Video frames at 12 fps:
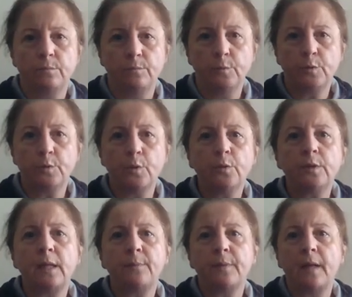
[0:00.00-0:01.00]
bu son
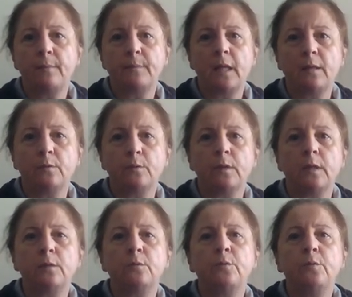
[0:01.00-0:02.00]
depremden
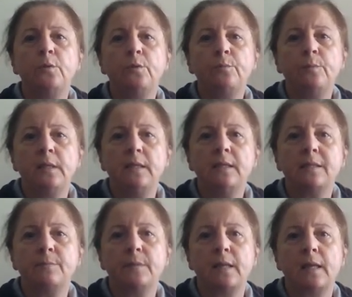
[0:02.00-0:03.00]
dolayı tüm
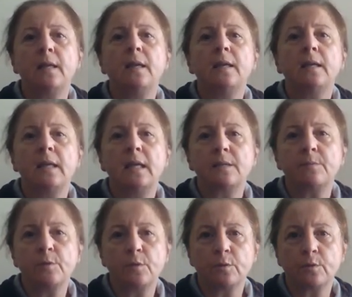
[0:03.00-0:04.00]
İzmir'e
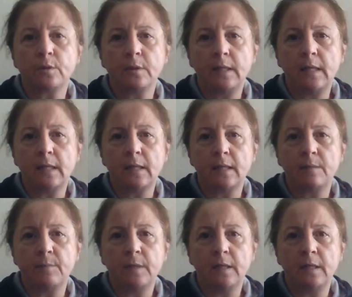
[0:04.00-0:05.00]
geçmiş olsun
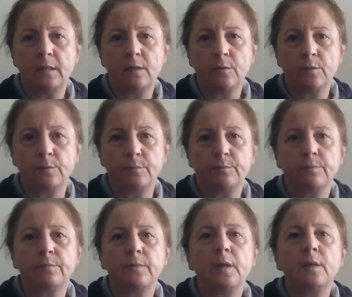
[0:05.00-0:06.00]
dileklerimi iletiyorum.
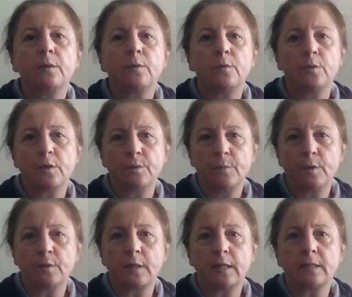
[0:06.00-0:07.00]
Görüşmek
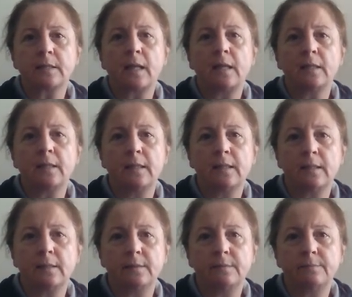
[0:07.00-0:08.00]
üzere. Sağlıkla
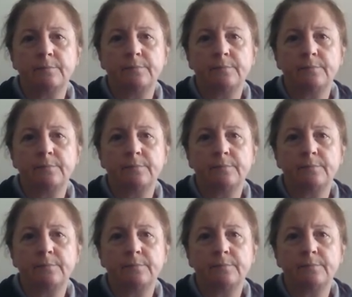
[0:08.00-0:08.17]
kalın.